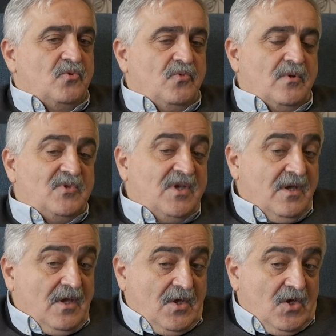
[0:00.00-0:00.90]
döneminde
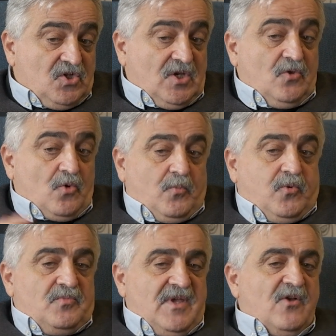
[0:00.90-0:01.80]
şeyi
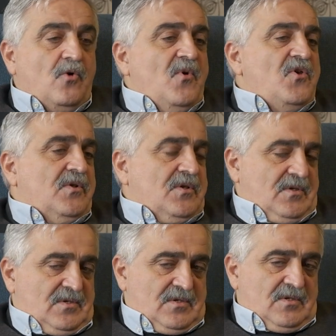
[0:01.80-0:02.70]
toplumda hegemonik
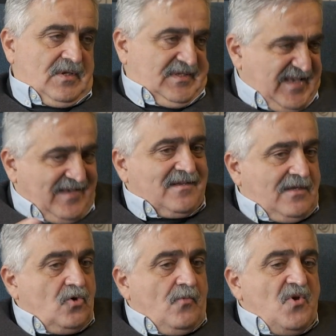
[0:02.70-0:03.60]
e,
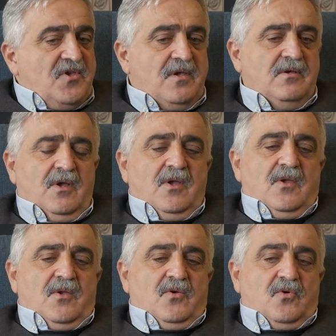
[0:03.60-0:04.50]
siyasal hegemonyayı
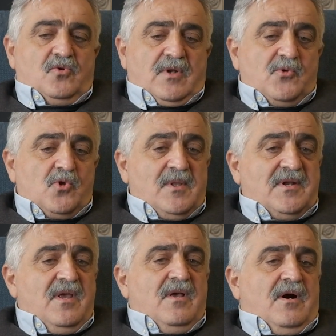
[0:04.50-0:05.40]

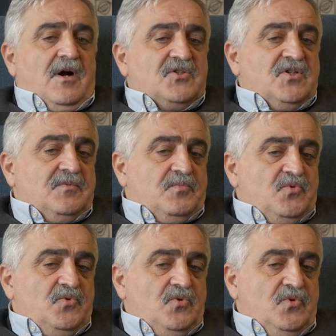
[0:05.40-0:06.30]
kurabiliyorlar. Artık
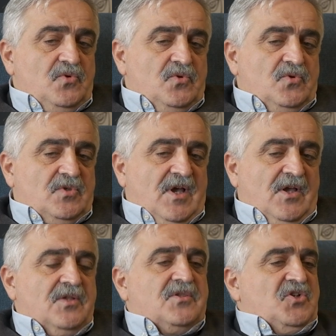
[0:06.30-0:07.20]
bunu e,
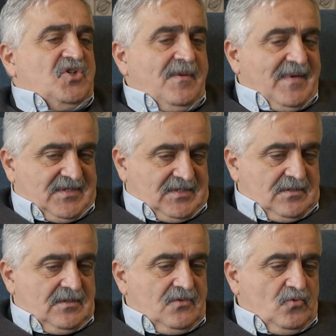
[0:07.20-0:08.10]
da
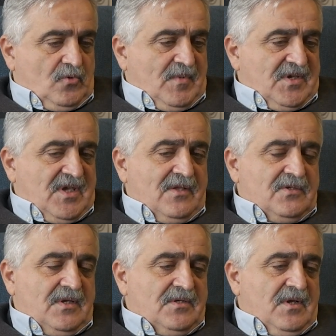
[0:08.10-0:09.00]
taşıyamaz e, duruma
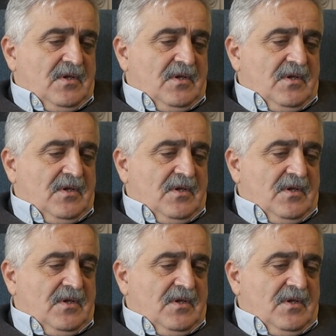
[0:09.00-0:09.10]
geldiler.